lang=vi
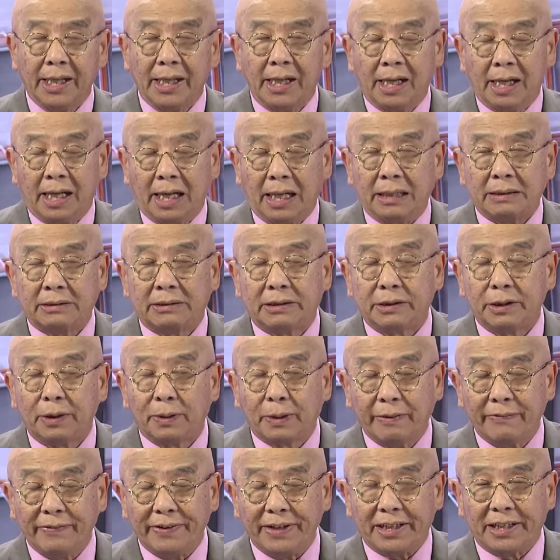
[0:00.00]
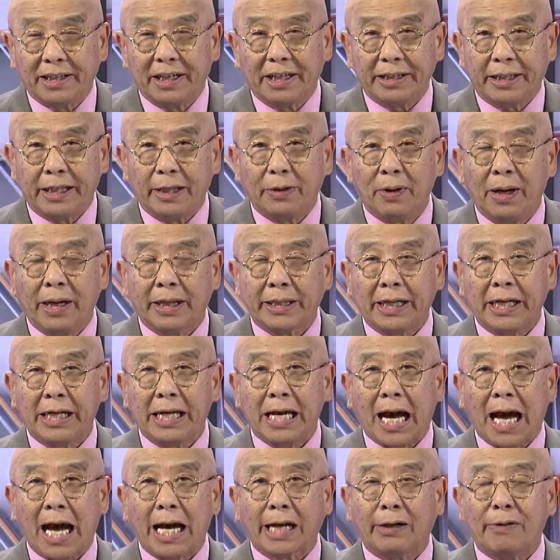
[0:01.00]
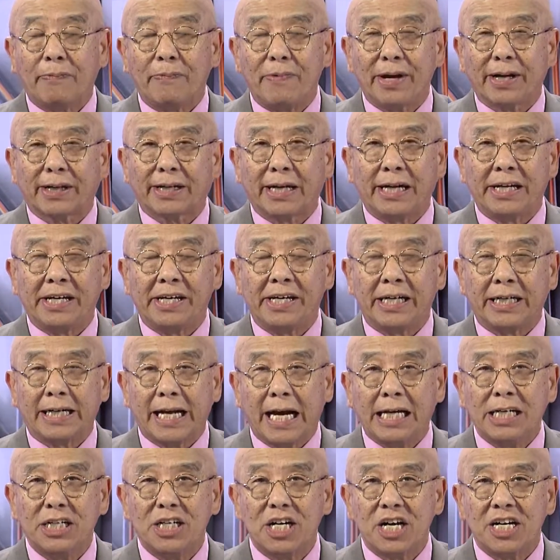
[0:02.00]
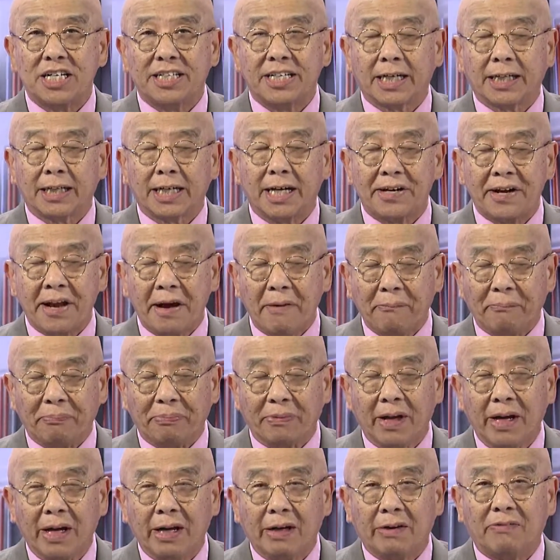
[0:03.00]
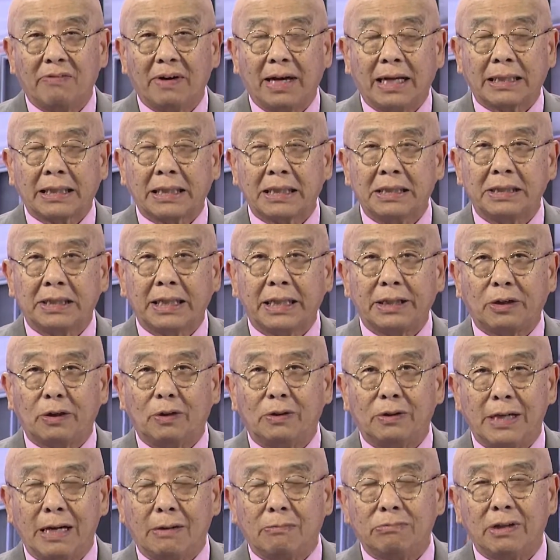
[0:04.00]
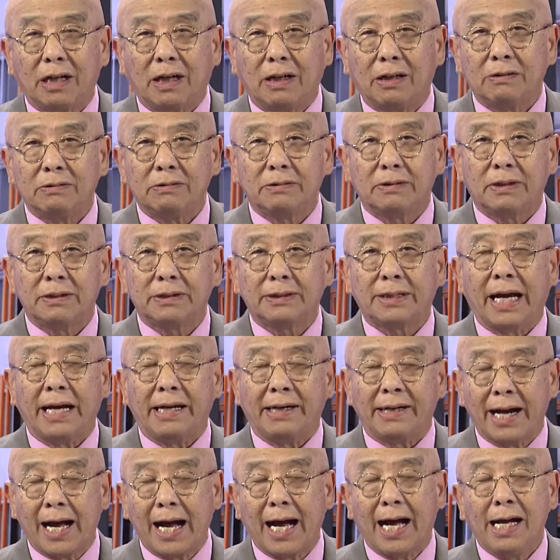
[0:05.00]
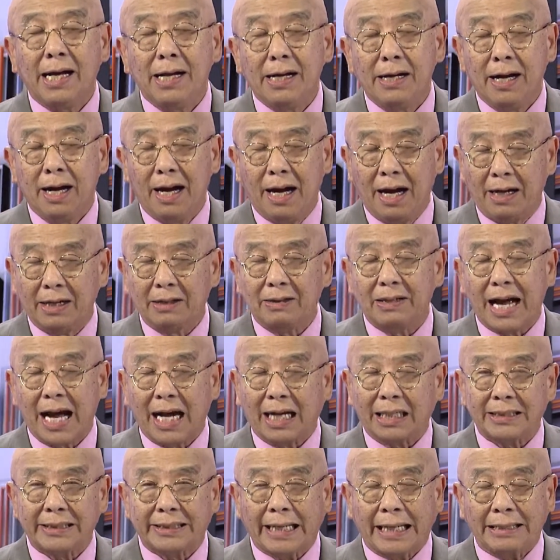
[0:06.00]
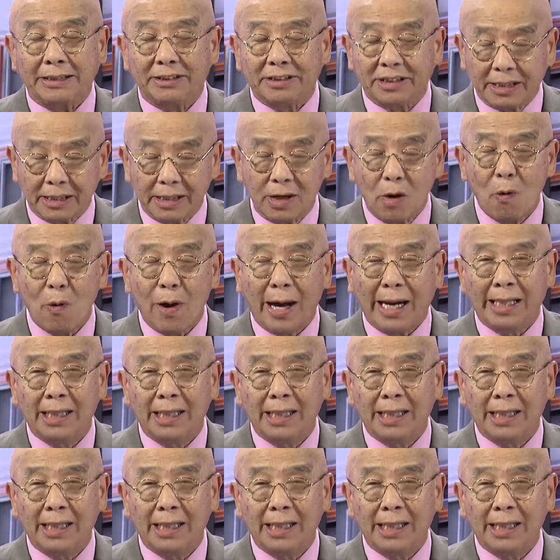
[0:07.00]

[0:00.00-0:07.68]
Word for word: À, thưa quý vị, thời tiết Hoa Kỳ ai cũng biết rằng hiện nay rất là nóng và từ cái chỗ nóng đó nó xảy ra à, nạn cháy rừng hoang.